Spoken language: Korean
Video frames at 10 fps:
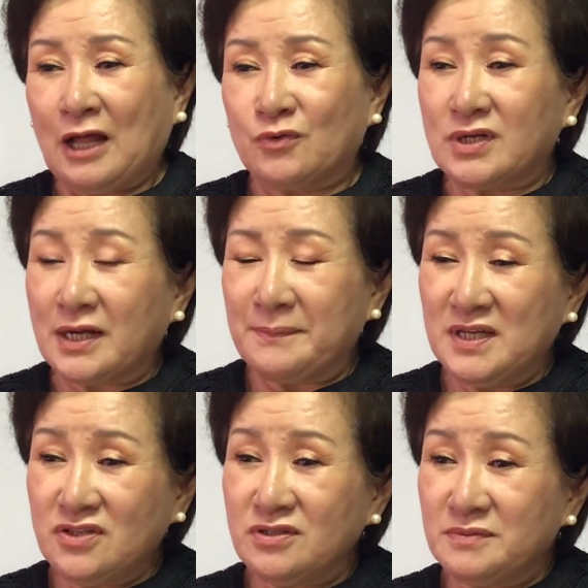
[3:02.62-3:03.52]
우리가
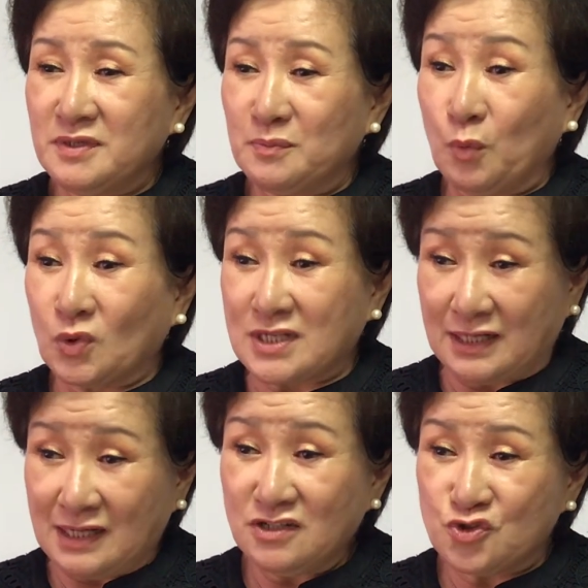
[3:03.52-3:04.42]
믿음이
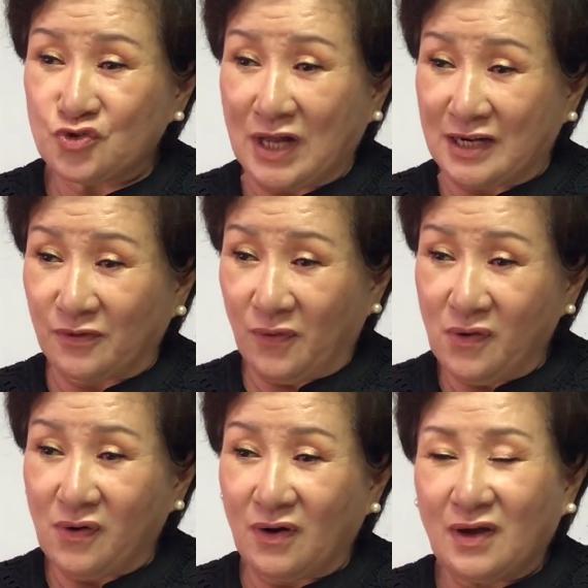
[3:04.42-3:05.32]
모자라는 줄
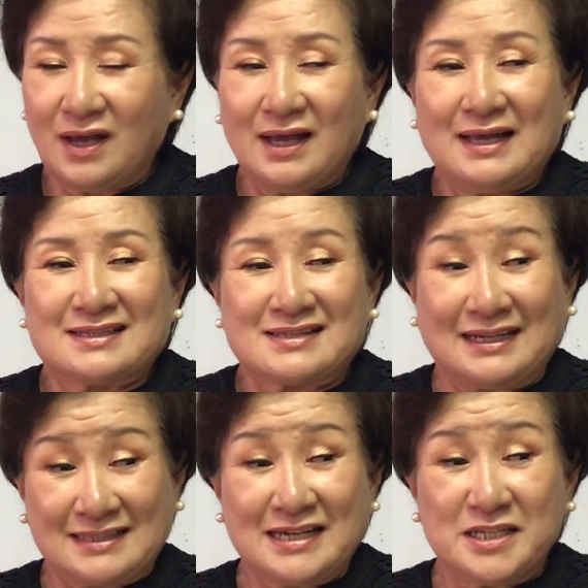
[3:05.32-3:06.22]
알고
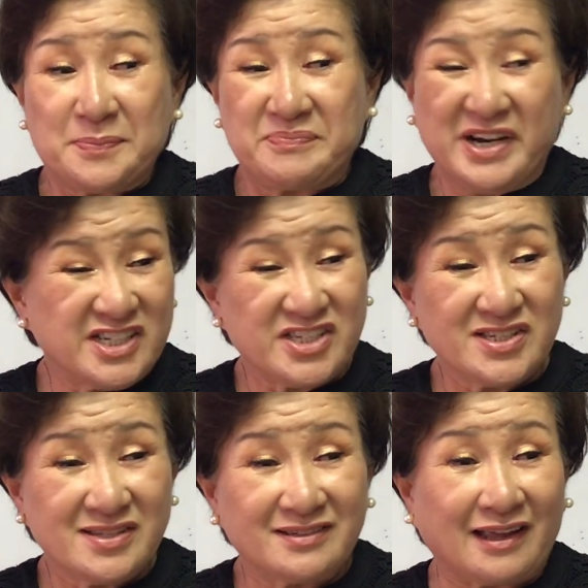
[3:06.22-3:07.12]
사단이
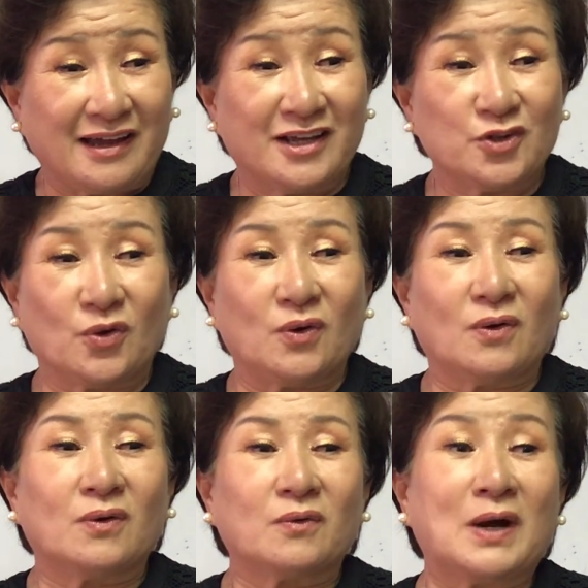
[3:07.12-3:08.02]
별짓을 다
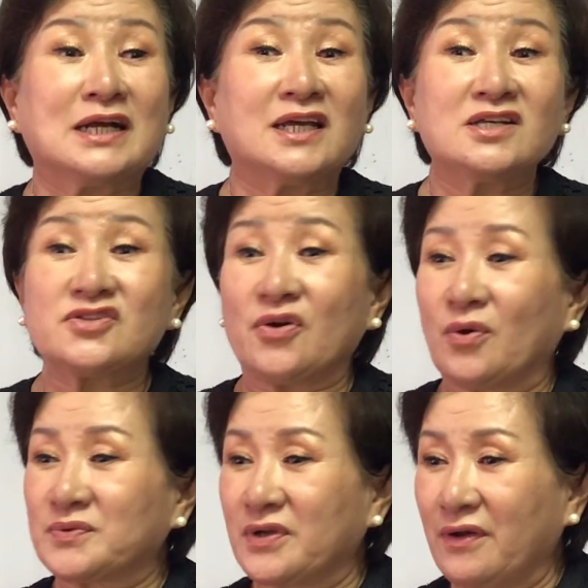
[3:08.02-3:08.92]
해도 관계 있어요,
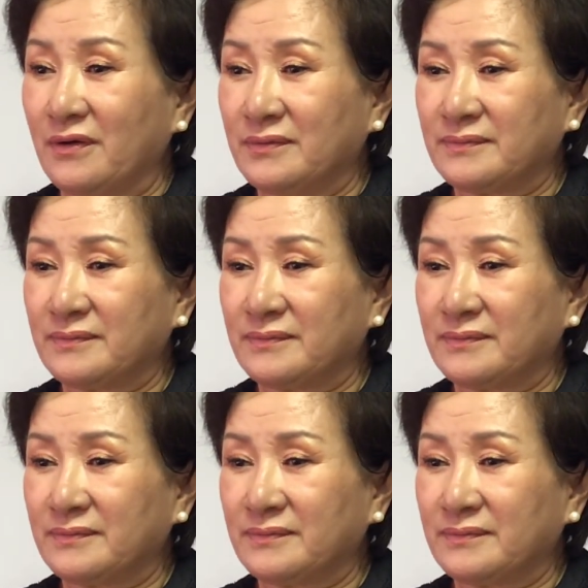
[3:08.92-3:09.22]
없어요?